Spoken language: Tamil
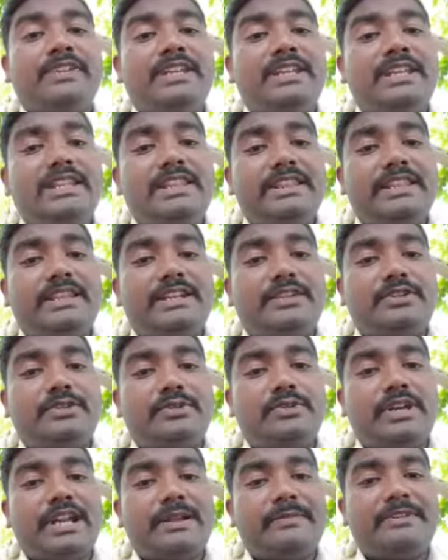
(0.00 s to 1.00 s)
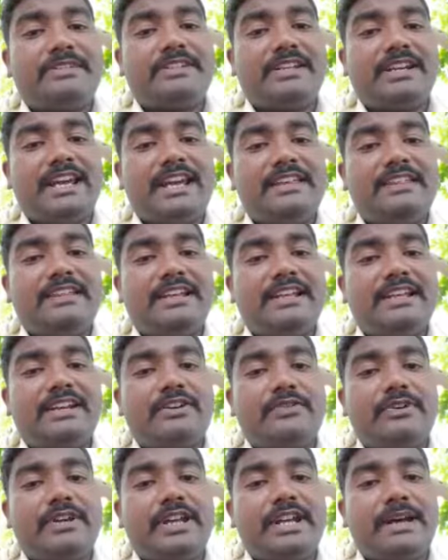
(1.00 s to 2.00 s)
இந்த டூ எலமெண்ட்ஸ் இருக்குல்ல இதில்
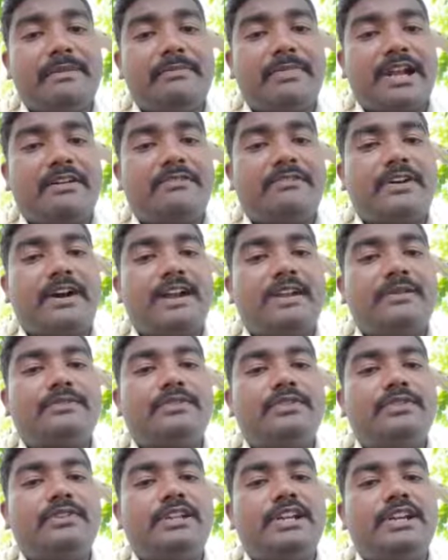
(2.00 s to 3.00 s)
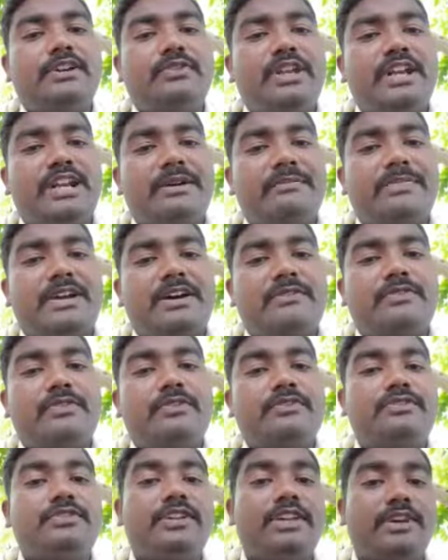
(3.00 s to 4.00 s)
இருக்கக்கூடிய நம்பர் ஆஃப் காலம்ஸும் இதில் இருக்கக்கூடிய நம்பர் ஆஃப்
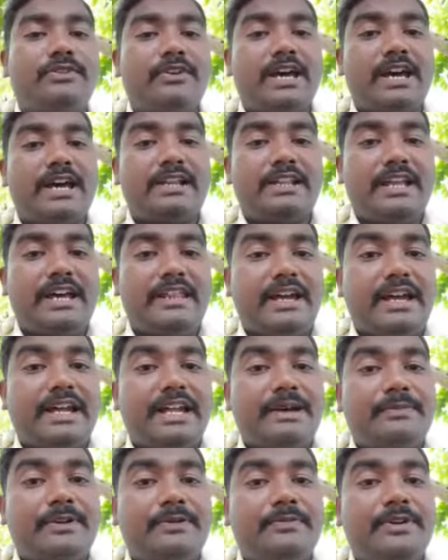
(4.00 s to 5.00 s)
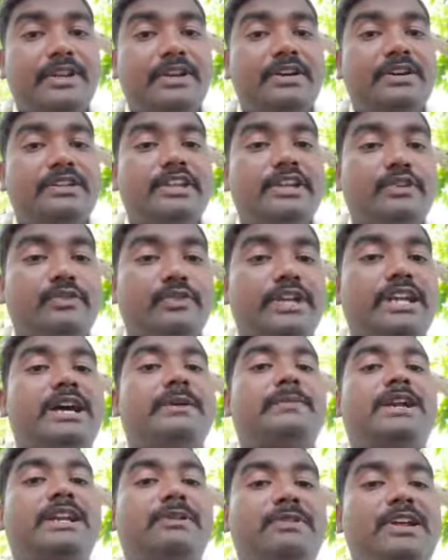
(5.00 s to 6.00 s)
ரோஸும் ஈக்குவலாக இருந்தால் தான் என்ன பண்ண முடியும் அந்த டூ
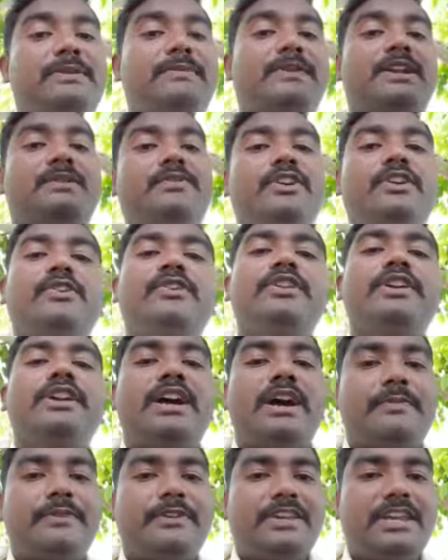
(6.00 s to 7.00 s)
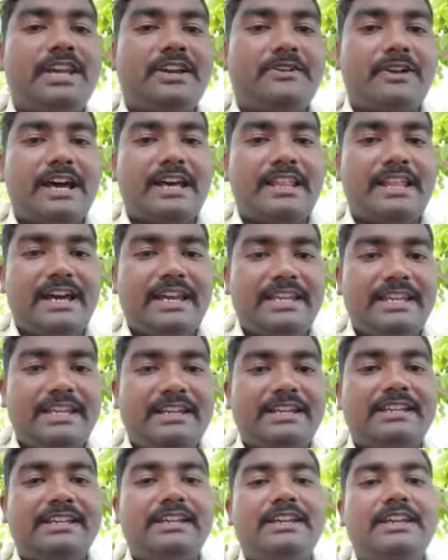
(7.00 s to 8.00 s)
நான் மல்டிப்ளை பண்ண முடியும் அப்போ ஈக்குவலாக தான்
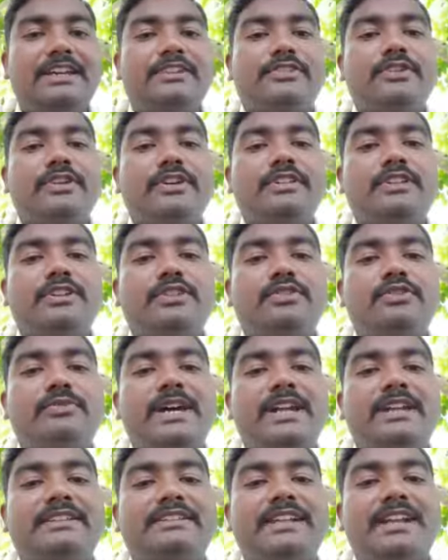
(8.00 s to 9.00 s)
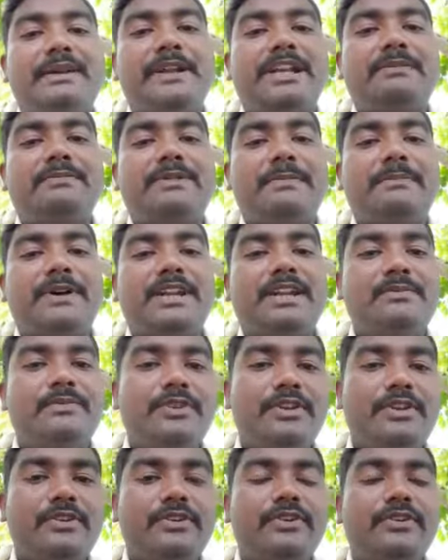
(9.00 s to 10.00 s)
இருக்குது ஸோ இந்த டூ மேட்ரிக்ஸை நான் மல்டிப்ளை பண்ண
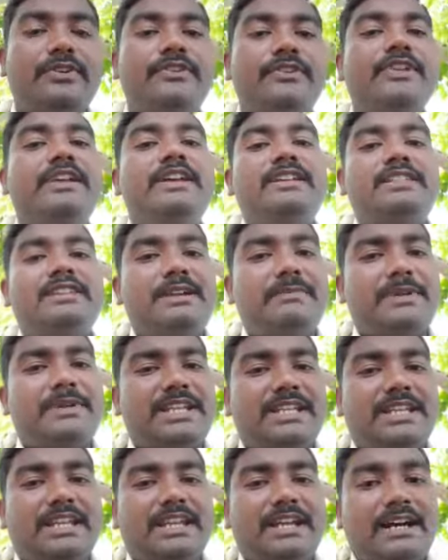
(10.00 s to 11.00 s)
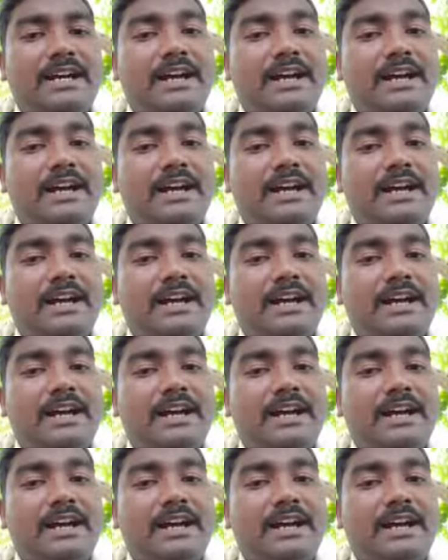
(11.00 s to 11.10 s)
முடியும் தென் பார்த்தீங்கன்னா